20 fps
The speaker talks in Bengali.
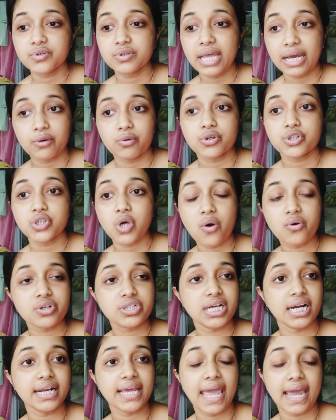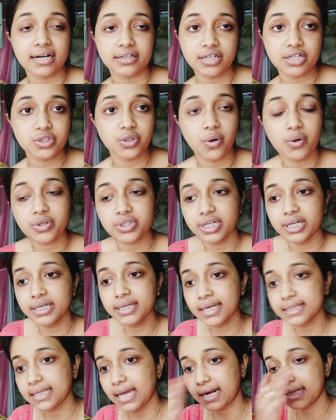দেখো সংসারে একটা সংসারে
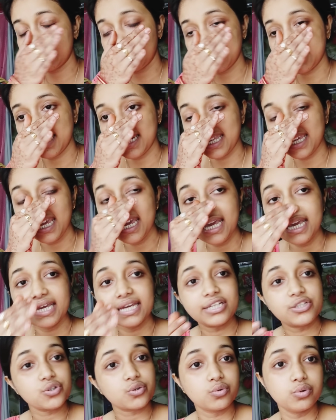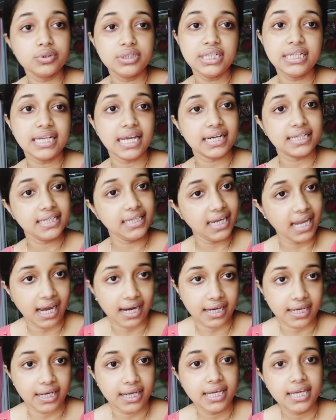না থাকতে গেলে একটু খুঁটি নাটি
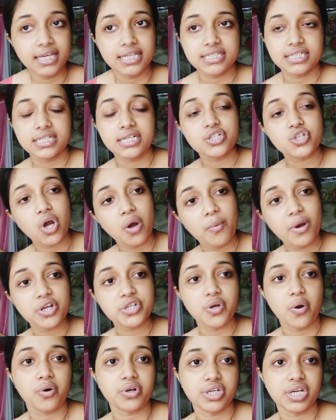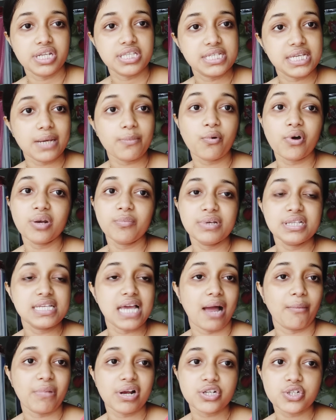লাগে সেটা সবার সংসারে যে বলবে যে
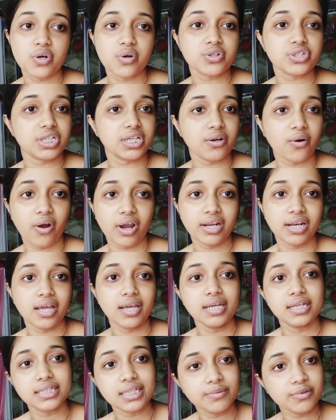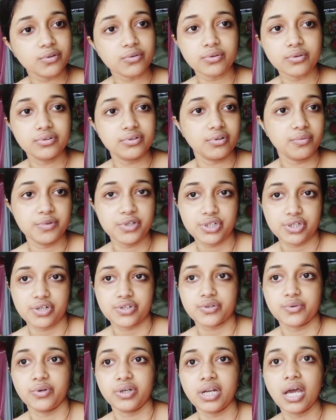আমার সংসারে হয় না এটা আমি কোনোদিনও
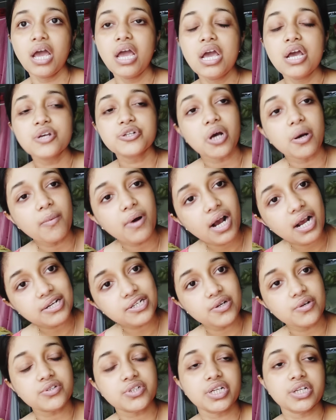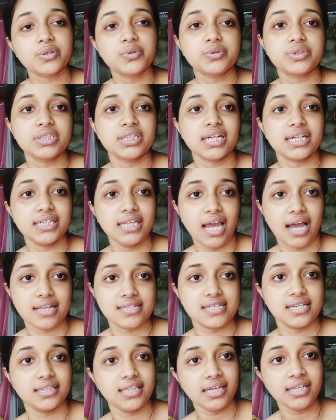বিশ্বাস করি না সবার সংসারে খুঁটিনাটি
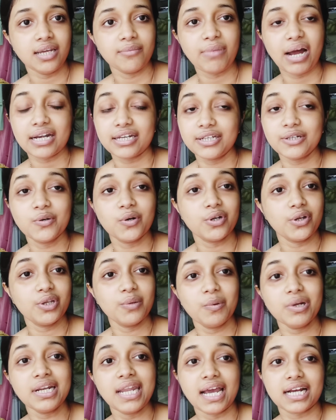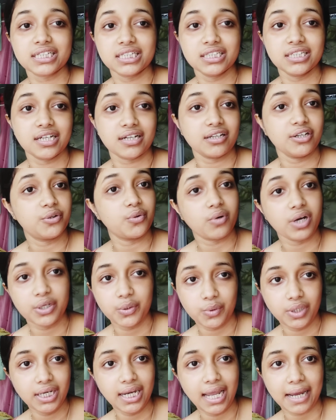আছে তাই না বাটি ঘটি বল একসাথে থাকলে
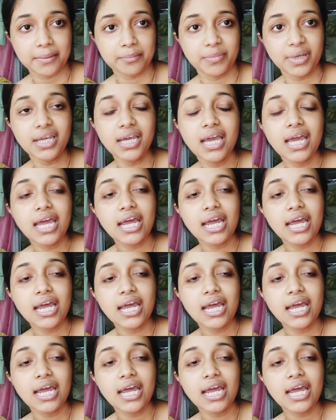ঠোকাটুকি লাগবে